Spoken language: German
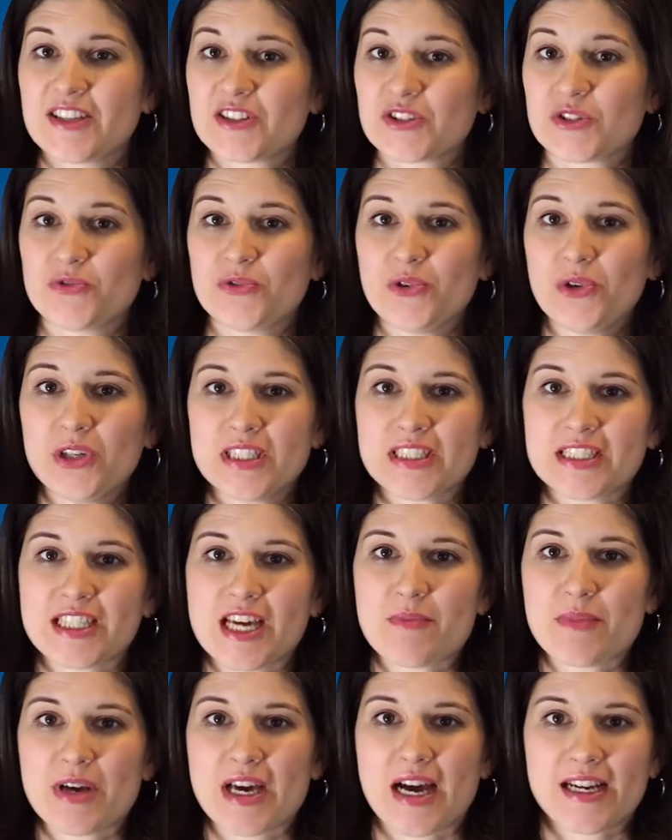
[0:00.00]
Sowohl in
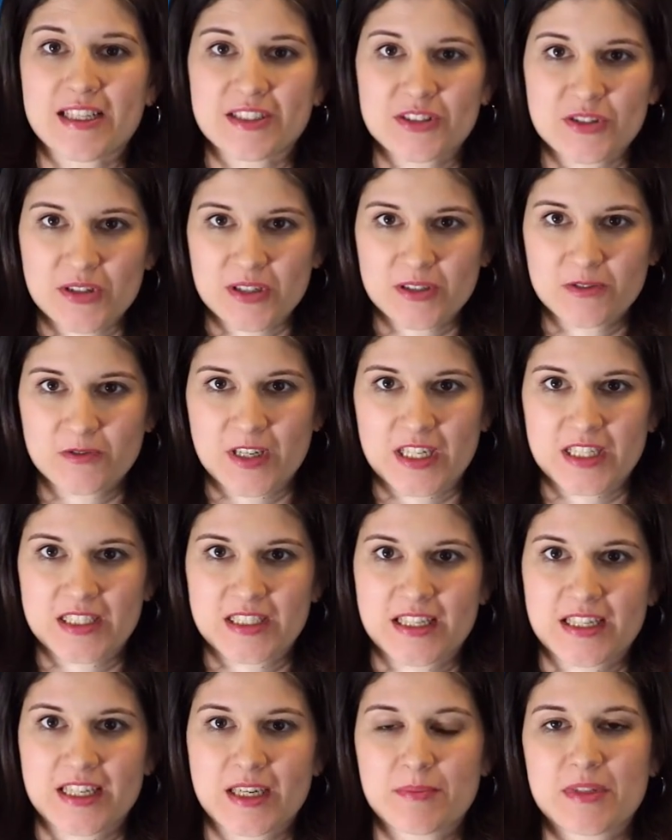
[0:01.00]
Damme als auch in
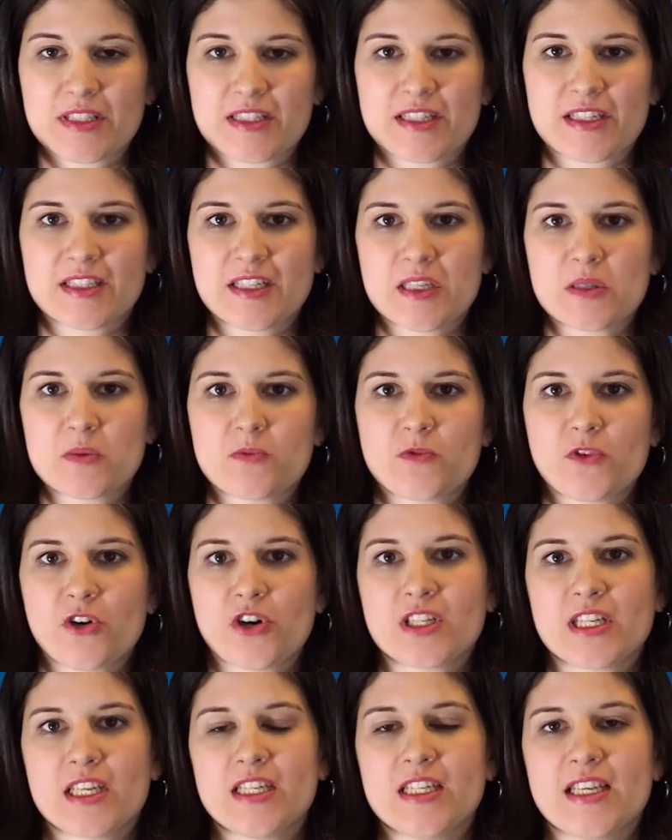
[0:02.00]
Fechter gibt es an diesem
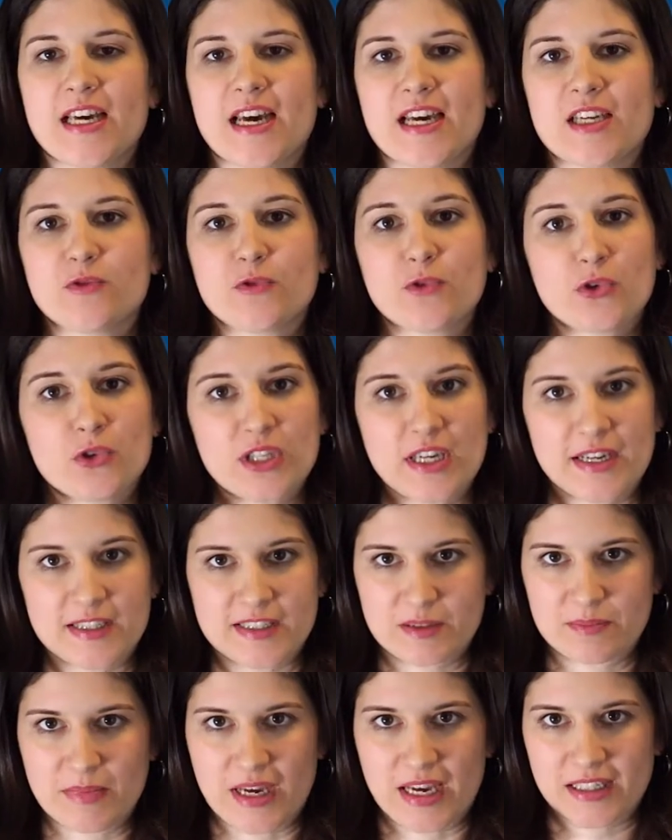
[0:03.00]
Wochenende einen
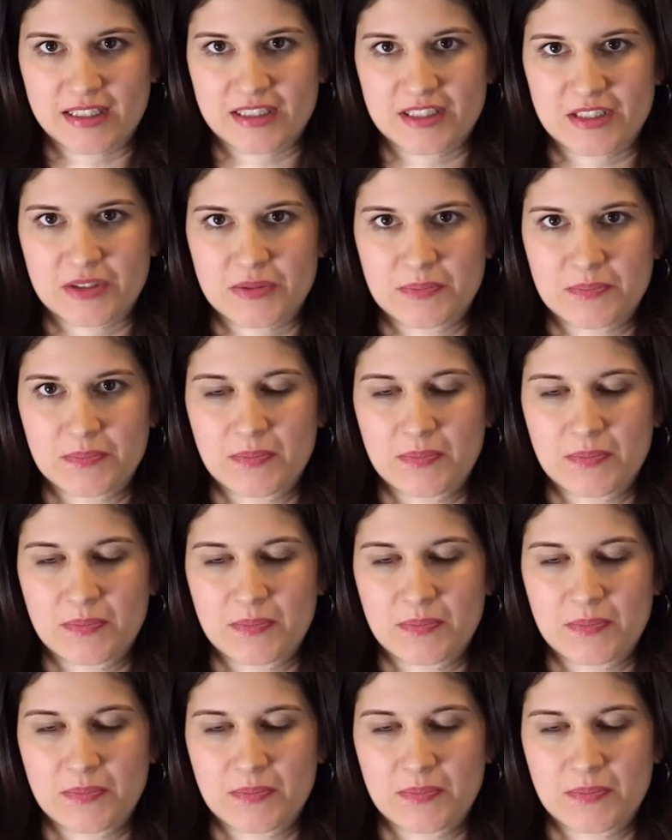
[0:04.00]
Frühjahrsmarkt.